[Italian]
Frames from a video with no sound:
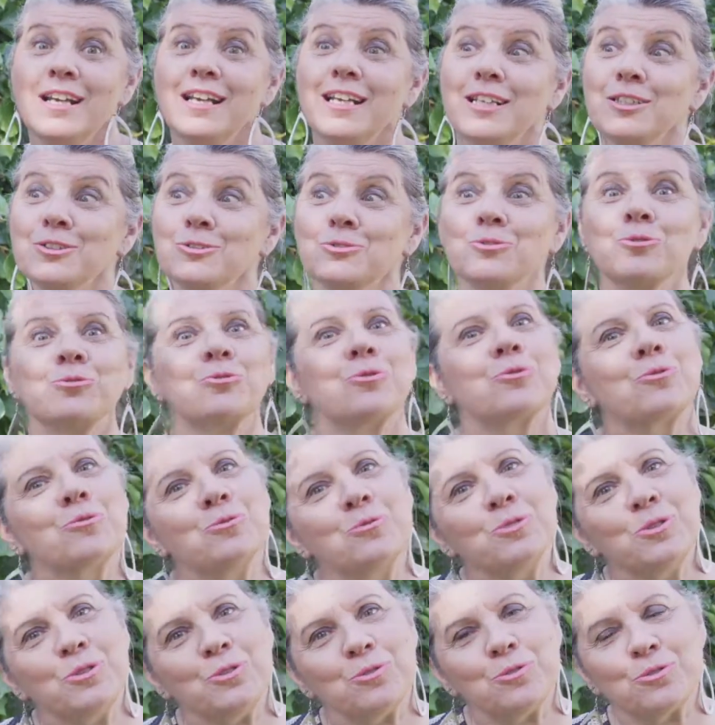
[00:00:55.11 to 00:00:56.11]
e sono
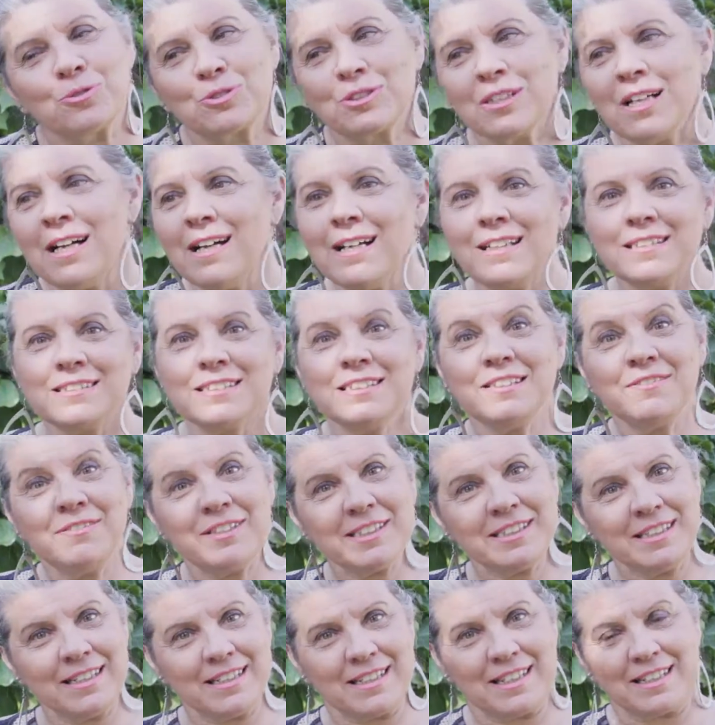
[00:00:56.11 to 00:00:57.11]
curiosa di
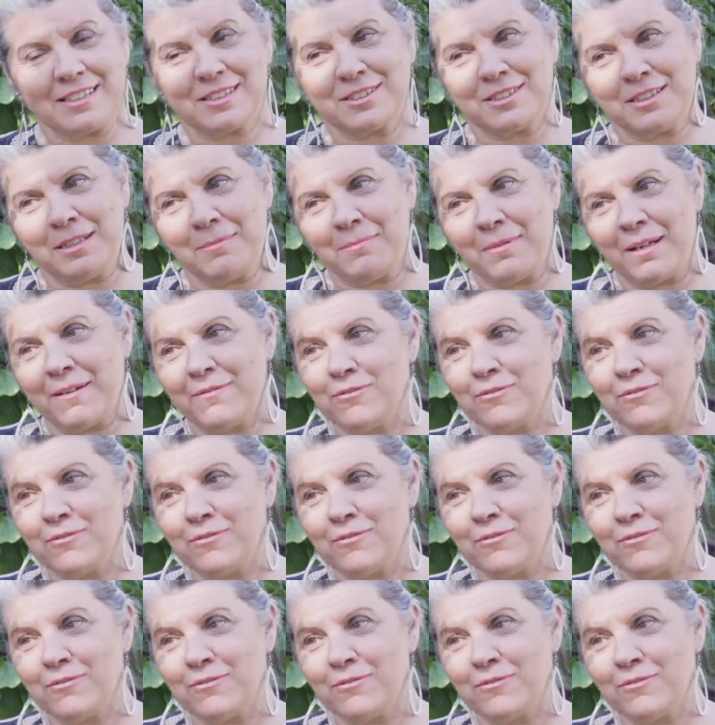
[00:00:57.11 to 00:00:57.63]
vedere assieme